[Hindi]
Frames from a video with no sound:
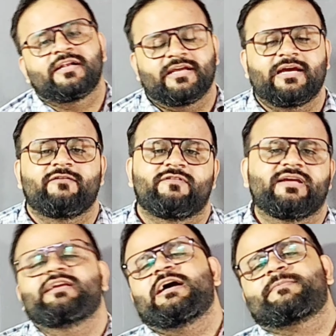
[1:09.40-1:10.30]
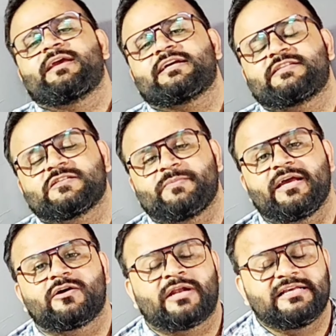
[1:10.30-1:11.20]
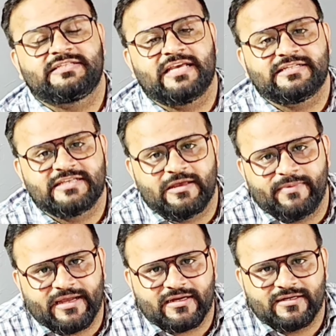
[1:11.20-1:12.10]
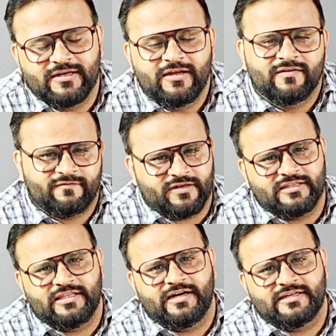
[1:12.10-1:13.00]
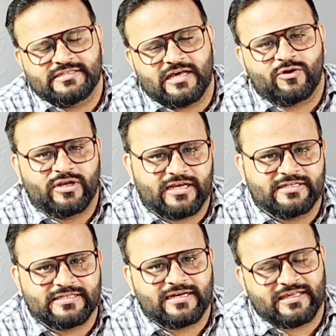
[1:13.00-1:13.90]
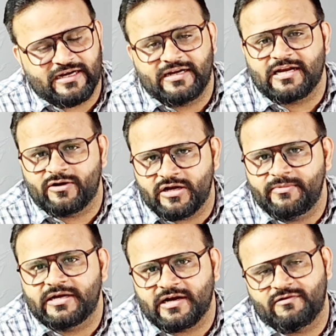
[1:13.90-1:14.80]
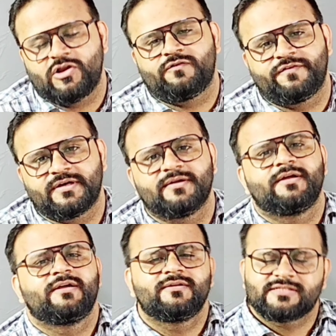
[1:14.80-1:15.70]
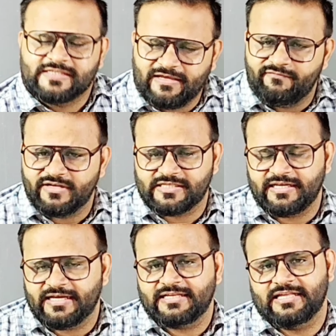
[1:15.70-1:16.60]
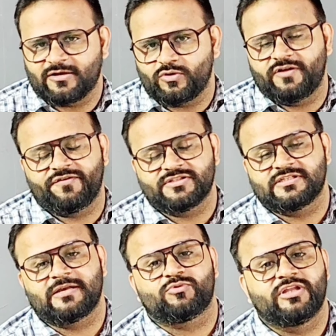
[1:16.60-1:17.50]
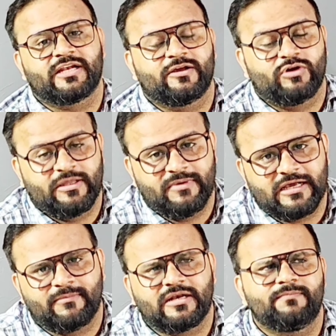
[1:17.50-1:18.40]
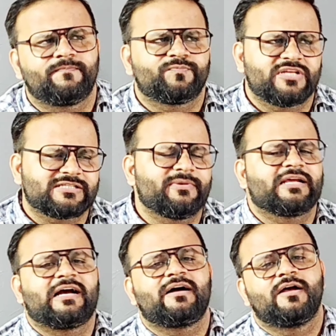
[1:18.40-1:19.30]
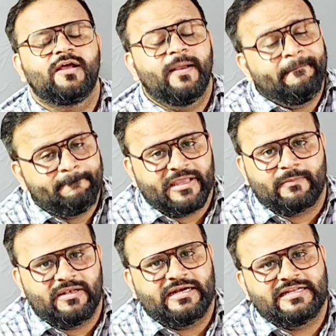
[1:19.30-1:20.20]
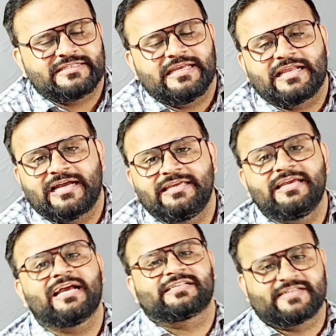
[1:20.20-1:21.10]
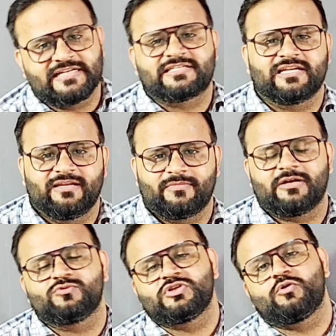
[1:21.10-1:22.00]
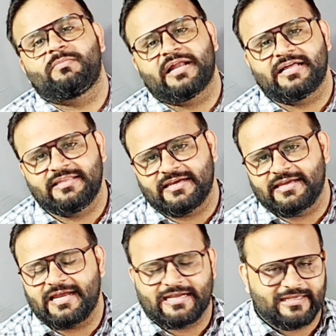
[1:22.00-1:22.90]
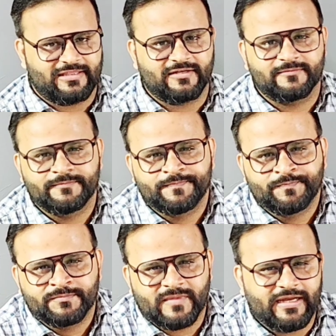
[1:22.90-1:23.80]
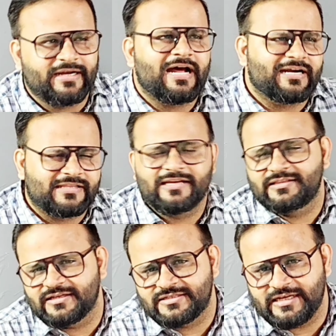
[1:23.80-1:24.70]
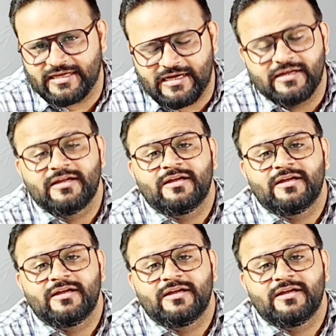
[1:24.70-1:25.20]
ठीक है वही आपके एक्सिस बैंक और आई बैंक वही डेढ़ हज़ार और एक हज़ार क्रेडिट कार्ड और डेबिट कार्ड वाला ऑफर सेम वैसे ही रहेंगे ज़्यादा कोई डिफरेंसेस आपको देखने को नहीं मिलेगा मतलब जैसे मैंने कहा बिग बिलियन डे सेल का ही ये एक्सटेंशन है मतलब उसी को बढ़ा दिया गया आगे तक एंड आठ तारीख तक चलेगा